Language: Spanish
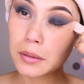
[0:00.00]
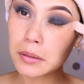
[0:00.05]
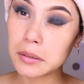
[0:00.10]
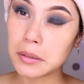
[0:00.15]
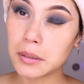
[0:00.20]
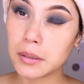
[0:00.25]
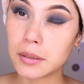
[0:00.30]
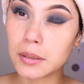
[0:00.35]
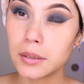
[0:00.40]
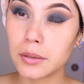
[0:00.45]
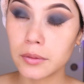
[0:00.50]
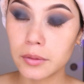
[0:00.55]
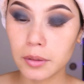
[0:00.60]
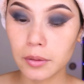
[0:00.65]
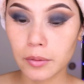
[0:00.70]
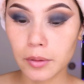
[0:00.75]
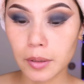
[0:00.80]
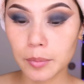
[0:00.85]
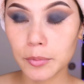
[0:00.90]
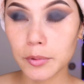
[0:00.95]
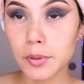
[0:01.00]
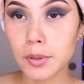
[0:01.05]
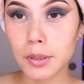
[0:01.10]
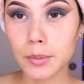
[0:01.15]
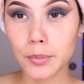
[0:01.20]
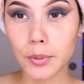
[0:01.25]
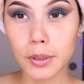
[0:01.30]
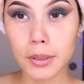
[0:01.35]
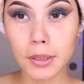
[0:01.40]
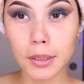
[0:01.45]
Y así nos ahorramos
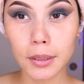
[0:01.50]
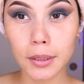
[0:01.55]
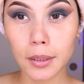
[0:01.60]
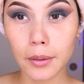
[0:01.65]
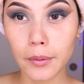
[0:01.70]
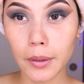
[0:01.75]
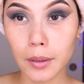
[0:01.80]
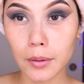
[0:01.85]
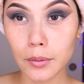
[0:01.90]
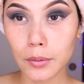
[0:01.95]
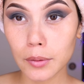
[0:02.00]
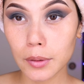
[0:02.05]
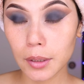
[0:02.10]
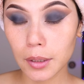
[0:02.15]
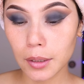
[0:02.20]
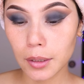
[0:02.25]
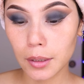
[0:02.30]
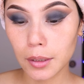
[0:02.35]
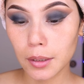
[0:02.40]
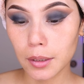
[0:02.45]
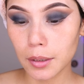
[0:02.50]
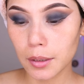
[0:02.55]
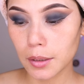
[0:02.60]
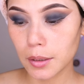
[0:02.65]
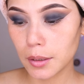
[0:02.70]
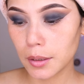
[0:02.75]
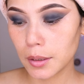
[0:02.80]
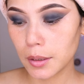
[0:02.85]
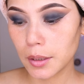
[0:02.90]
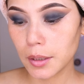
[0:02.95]
pues el trabajo de,
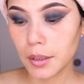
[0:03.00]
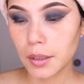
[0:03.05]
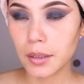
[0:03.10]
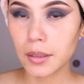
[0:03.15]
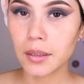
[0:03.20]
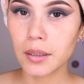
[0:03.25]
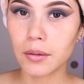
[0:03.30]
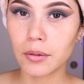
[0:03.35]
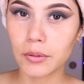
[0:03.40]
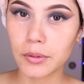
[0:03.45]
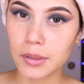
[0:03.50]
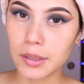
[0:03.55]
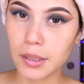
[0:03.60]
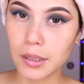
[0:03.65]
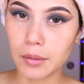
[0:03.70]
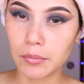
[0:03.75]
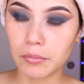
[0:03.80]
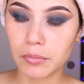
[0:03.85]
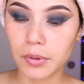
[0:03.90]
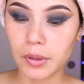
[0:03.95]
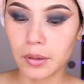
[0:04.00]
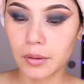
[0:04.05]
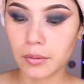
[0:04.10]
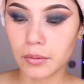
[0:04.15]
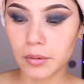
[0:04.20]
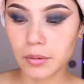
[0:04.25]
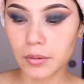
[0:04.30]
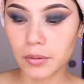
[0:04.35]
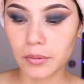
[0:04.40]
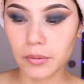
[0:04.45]
de luego estar limpiando
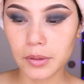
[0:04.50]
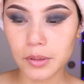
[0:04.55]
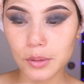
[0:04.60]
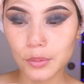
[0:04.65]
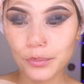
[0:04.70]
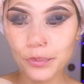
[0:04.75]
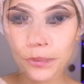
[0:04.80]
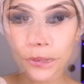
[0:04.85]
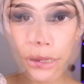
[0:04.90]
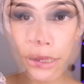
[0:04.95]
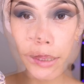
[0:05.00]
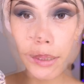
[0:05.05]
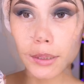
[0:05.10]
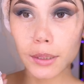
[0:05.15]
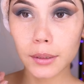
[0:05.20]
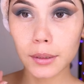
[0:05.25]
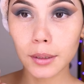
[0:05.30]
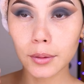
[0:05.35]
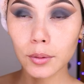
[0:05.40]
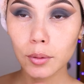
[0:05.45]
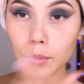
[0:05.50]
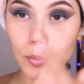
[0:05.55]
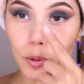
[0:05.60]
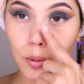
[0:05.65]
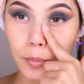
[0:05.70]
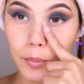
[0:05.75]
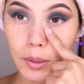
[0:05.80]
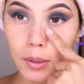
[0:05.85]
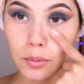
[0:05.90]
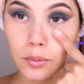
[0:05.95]
y todo eso. Estar hidratando, como
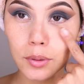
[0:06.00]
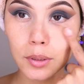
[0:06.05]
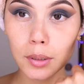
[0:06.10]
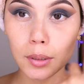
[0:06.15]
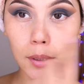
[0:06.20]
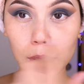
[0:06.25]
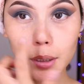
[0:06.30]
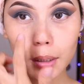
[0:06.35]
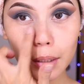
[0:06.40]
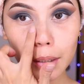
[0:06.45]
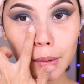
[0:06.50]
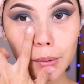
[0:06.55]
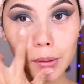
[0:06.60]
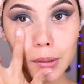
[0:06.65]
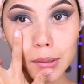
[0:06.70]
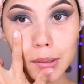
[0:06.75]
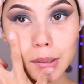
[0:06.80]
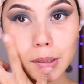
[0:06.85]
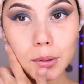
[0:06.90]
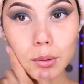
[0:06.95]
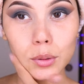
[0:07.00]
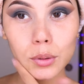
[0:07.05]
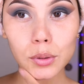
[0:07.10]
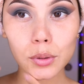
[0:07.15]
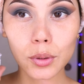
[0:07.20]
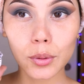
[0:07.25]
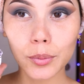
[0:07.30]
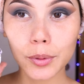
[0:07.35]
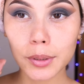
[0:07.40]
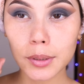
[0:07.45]
no me ensucié nada lo que es el
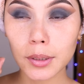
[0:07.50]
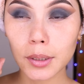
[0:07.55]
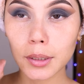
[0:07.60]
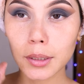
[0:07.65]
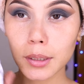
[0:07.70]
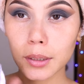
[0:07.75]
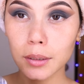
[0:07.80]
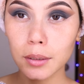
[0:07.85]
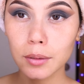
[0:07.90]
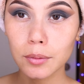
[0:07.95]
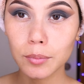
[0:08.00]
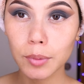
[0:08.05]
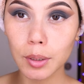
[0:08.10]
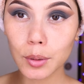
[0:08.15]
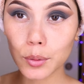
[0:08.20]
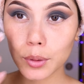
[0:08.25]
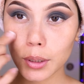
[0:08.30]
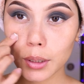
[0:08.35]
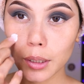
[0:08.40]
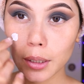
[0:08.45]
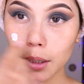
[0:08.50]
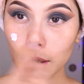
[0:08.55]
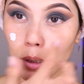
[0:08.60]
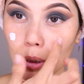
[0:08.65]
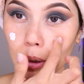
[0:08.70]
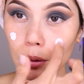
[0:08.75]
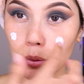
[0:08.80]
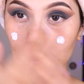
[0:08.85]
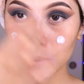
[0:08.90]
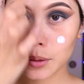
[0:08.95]
rostro, voy a estar hidratándome con, la,
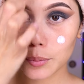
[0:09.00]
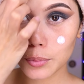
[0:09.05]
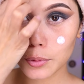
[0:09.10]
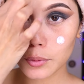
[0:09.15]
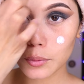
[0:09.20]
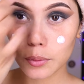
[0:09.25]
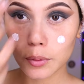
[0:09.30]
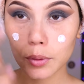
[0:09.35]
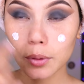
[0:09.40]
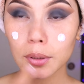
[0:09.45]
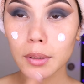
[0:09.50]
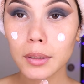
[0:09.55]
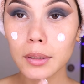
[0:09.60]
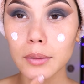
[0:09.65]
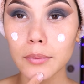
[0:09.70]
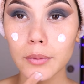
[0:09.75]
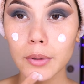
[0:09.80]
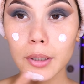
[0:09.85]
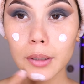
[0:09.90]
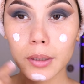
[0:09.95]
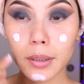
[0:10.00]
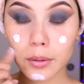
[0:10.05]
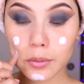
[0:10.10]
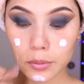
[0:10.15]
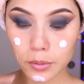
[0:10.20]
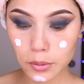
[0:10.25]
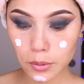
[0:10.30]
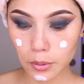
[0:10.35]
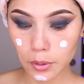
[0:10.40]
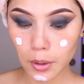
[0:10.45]
con el producto de Nivea, el
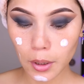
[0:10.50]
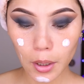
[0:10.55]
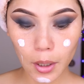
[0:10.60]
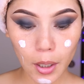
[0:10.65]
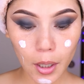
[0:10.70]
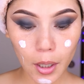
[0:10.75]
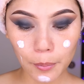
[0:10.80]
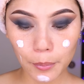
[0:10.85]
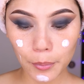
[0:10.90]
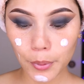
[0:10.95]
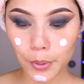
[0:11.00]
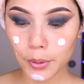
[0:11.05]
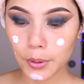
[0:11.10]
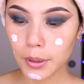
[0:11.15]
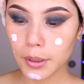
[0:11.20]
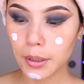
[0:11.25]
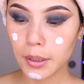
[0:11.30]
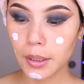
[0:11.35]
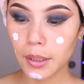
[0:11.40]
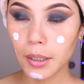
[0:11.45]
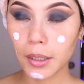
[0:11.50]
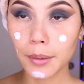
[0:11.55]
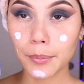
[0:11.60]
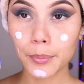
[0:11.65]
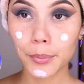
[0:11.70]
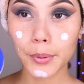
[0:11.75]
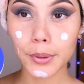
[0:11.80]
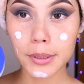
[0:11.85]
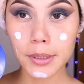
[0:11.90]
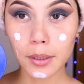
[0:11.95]
rostro, porque
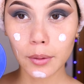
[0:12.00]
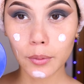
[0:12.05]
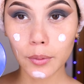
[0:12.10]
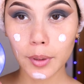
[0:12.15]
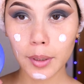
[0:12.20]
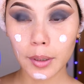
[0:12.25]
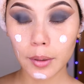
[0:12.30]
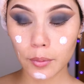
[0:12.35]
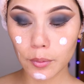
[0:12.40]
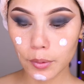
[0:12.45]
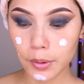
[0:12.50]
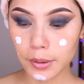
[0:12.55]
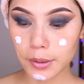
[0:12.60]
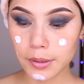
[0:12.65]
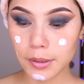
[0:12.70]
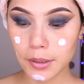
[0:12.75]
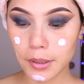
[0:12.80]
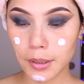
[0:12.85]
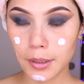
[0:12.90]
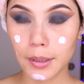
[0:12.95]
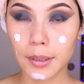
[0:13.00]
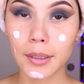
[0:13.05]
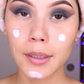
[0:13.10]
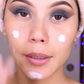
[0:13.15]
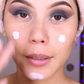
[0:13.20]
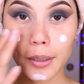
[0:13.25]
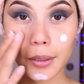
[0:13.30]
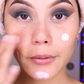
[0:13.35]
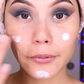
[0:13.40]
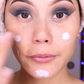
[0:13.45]
pues ahora con este
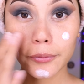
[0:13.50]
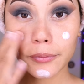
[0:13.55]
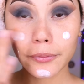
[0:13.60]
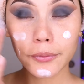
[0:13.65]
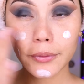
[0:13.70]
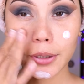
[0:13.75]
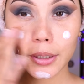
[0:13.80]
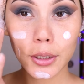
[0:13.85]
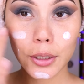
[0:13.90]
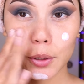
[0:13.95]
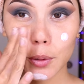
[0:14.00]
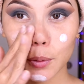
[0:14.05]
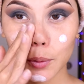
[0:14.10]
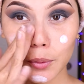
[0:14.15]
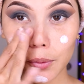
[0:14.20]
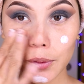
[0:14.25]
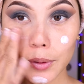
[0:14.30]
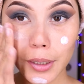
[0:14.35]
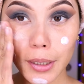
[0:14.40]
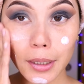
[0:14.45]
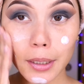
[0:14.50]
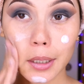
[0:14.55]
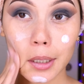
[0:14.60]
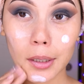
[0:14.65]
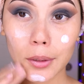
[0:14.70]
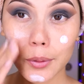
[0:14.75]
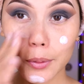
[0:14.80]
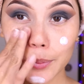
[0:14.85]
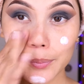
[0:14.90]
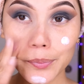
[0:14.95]
frío,
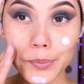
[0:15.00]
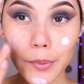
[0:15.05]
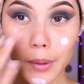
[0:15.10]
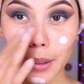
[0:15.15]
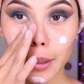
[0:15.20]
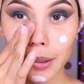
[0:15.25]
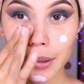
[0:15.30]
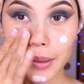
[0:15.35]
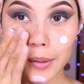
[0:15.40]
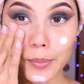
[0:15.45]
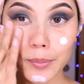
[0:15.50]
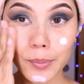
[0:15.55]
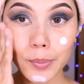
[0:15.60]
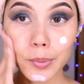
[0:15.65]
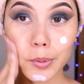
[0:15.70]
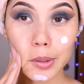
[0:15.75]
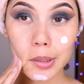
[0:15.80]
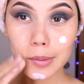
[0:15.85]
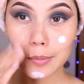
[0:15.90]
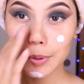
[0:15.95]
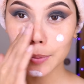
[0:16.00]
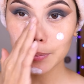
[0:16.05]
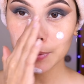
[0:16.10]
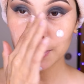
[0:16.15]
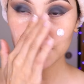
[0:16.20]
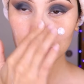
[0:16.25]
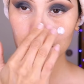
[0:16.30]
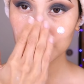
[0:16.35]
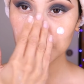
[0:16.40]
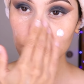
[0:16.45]
helado, pues mi
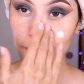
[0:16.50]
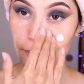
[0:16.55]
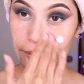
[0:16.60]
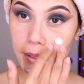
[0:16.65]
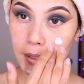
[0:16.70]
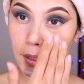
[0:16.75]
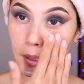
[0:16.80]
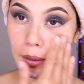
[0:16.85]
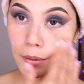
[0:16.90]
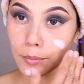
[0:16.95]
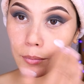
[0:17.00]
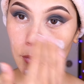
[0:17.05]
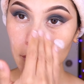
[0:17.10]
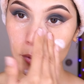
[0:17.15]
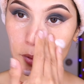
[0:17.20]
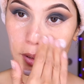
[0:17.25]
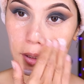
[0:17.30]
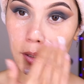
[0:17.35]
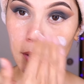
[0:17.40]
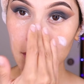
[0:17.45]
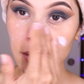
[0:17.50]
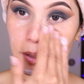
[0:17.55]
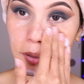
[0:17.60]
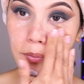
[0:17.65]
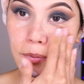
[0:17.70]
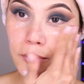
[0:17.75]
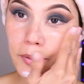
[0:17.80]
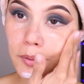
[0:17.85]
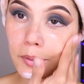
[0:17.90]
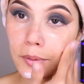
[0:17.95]
piel se me reseca muchísimo.